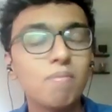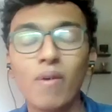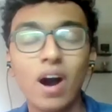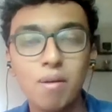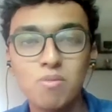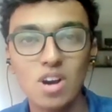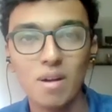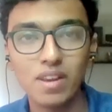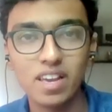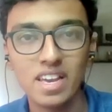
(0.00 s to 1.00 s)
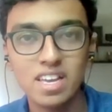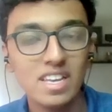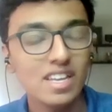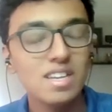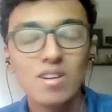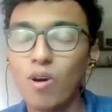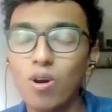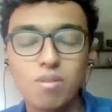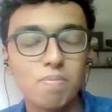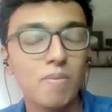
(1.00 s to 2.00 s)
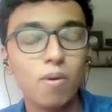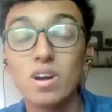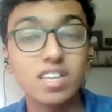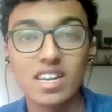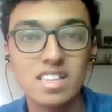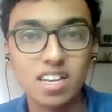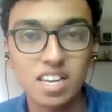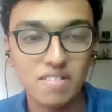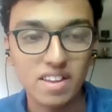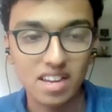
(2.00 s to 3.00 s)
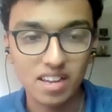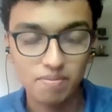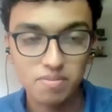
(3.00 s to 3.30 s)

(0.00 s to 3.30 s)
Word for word: महा मुकाबले हैं और बहुत आनंद आने वाला है